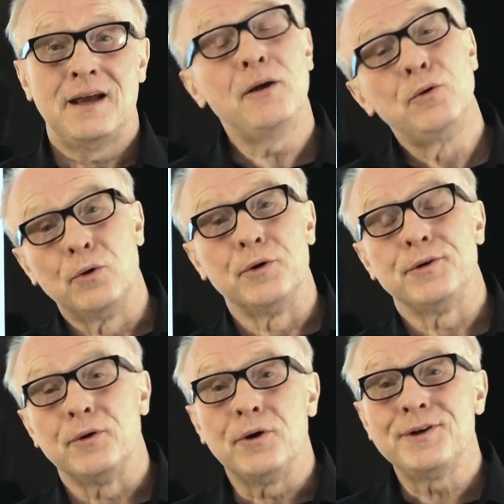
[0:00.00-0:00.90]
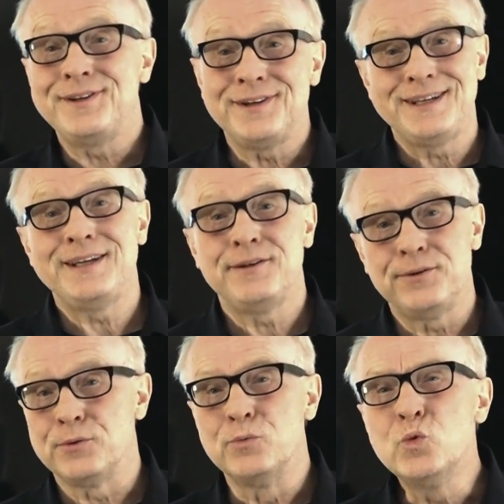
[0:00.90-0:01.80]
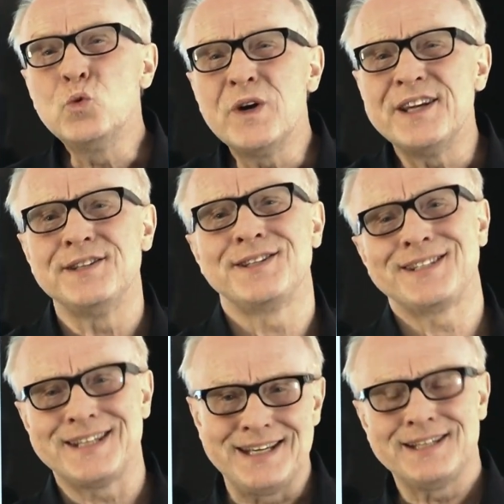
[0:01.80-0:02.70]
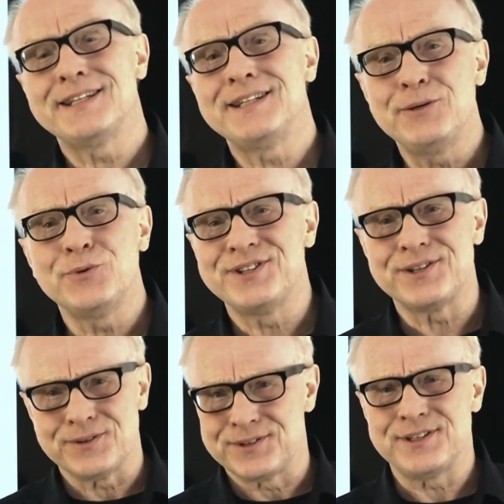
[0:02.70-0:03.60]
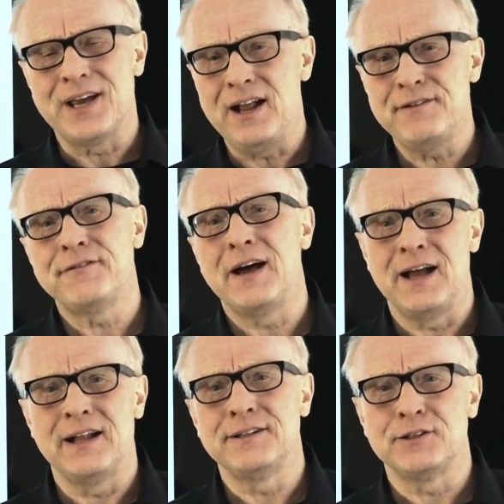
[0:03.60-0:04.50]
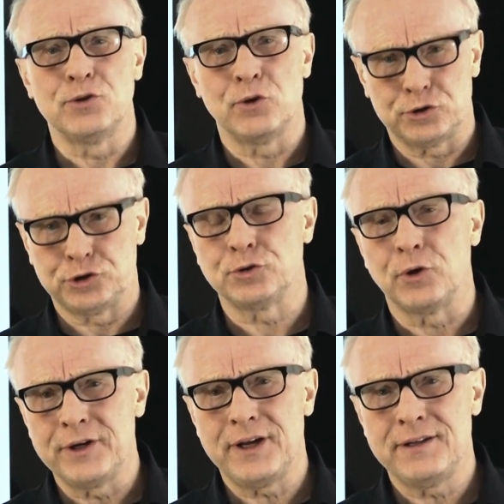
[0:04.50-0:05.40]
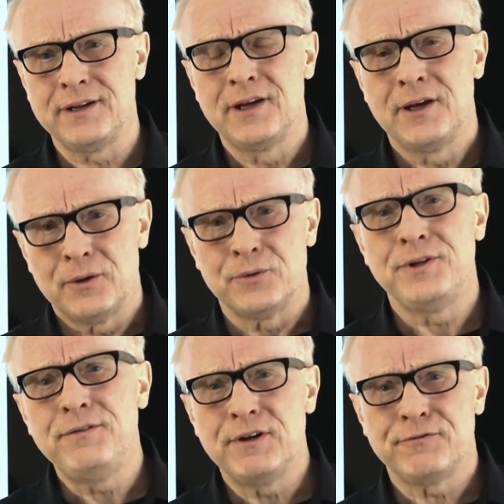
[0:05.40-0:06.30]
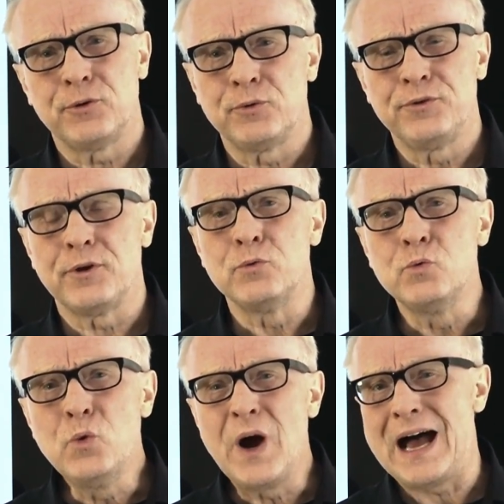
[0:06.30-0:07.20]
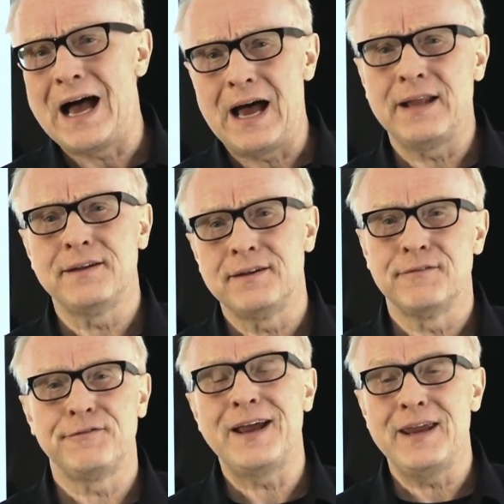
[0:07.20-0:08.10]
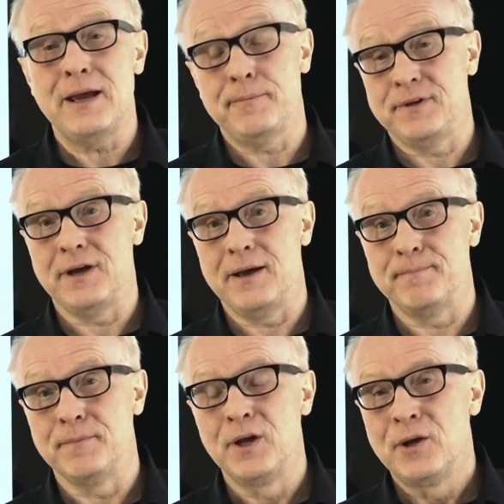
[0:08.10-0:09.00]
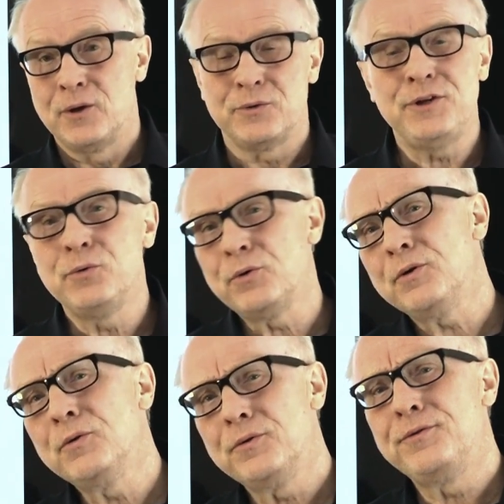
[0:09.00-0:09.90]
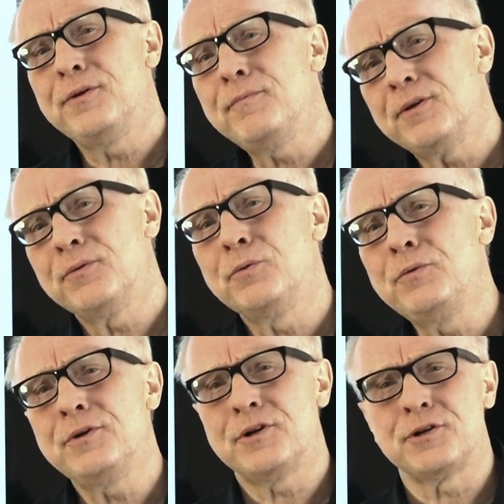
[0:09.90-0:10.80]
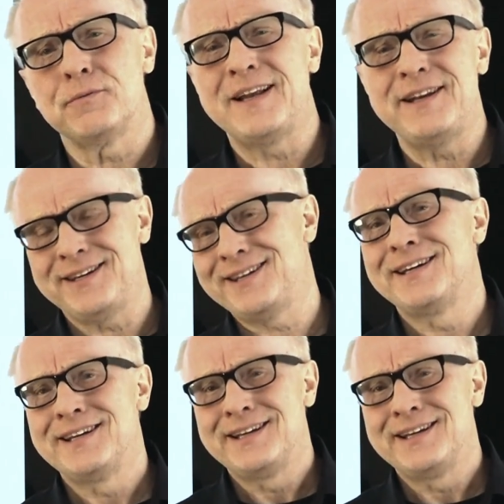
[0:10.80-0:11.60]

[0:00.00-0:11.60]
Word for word: Hallo Leute, heute geht es um Urinstinkte, die unser Sozialverhalten noch steuern und die wir von unseren Urahnen vererbt haben. Und die drücken uns immer so unterschwellig